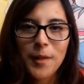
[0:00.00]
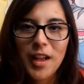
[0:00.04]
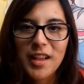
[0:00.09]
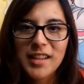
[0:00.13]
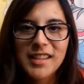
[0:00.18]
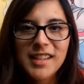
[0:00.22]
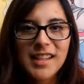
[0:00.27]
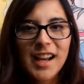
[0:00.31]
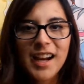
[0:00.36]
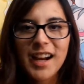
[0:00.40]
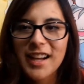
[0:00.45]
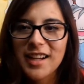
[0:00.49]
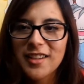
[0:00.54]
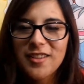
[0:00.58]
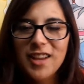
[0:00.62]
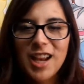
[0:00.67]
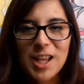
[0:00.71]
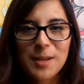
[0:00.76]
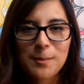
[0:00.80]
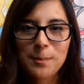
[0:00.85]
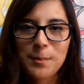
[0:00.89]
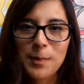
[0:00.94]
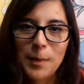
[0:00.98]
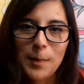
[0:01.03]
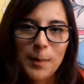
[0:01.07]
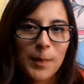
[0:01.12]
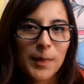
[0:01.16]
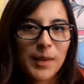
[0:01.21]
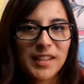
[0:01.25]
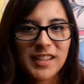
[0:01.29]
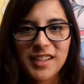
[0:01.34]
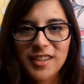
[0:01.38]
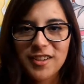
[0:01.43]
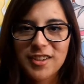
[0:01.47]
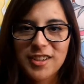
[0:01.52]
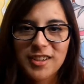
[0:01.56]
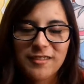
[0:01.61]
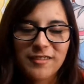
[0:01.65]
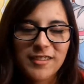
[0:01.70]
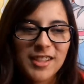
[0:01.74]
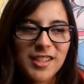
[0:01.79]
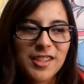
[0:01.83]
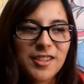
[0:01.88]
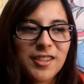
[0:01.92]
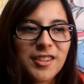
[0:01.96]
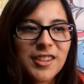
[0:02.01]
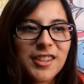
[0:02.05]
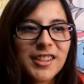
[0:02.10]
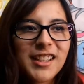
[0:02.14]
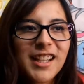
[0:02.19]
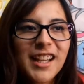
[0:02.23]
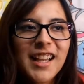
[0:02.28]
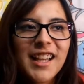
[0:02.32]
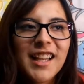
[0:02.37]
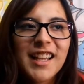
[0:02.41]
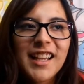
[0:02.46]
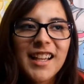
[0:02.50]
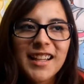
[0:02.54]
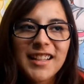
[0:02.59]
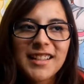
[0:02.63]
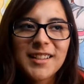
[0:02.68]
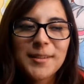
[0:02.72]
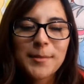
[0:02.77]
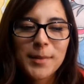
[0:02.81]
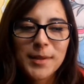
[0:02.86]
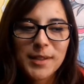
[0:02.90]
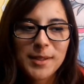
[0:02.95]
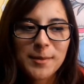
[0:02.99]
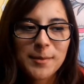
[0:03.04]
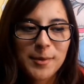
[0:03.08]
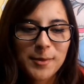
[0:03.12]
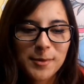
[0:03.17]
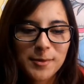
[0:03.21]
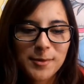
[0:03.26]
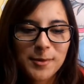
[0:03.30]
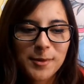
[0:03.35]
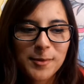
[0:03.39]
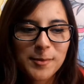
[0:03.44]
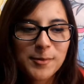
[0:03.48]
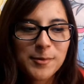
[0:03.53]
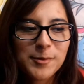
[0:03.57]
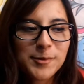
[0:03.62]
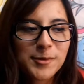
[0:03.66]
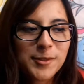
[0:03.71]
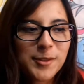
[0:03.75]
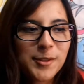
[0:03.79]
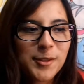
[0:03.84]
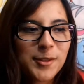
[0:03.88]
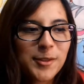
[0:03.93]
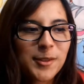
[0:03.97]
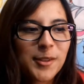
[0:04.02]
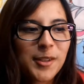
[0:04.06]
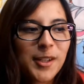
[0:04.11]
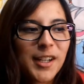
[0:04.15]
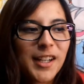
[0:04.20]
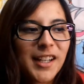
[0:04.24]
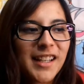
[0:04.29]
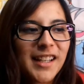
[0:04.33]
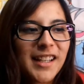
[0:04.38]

así agarrando las papas y los refrescos. Esa parte me gustó mucho.